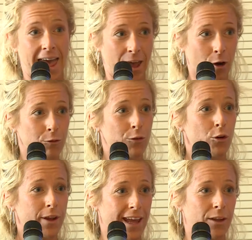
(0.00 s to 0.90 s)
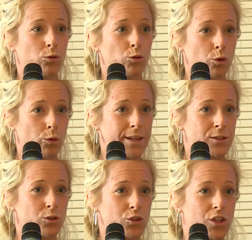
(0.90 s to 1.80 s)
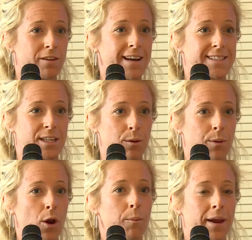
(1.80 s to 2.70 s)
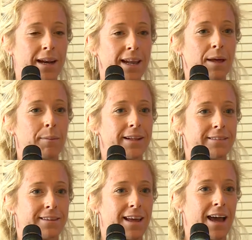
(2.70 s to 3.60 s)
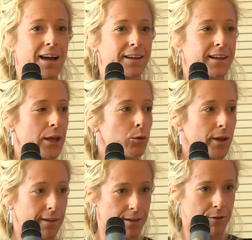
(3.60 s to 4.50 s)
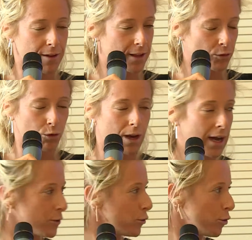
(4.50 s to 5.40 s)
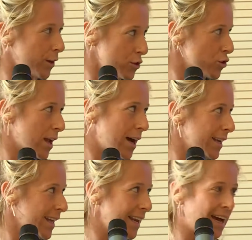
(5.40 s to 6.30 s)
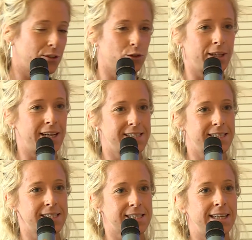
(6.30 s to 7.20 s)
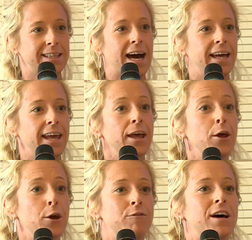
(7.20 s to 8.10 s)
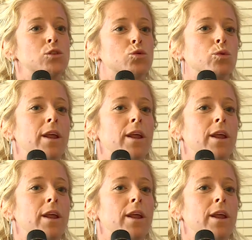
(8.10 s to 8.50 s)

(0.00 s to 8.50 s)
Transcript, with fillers: È ovvio che in tutto questo ci deve essere però parallelamente anche un intervento lato regionale e lato delle aziende sanitarie verso